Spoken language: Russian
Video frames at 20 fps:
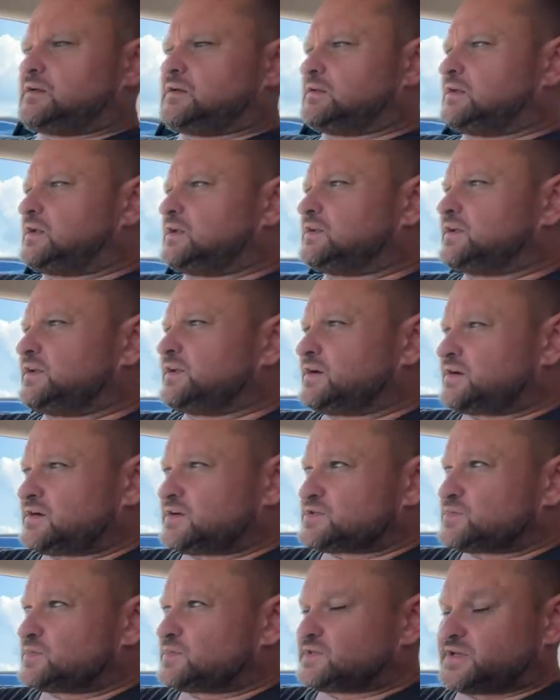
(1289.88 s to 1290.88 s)
Надо
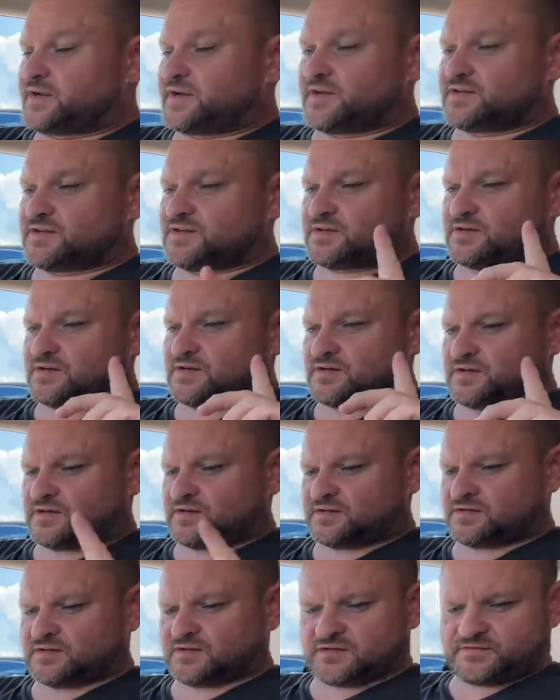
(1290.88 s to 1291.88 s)
ехать смотреть
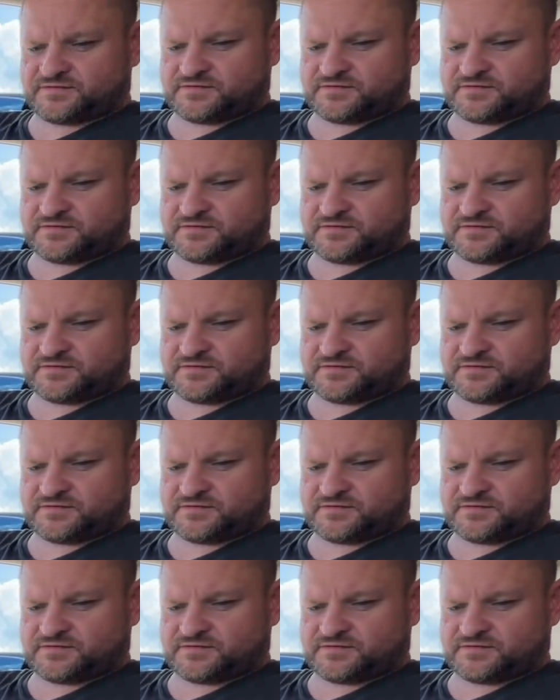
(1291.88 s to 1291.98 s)
этот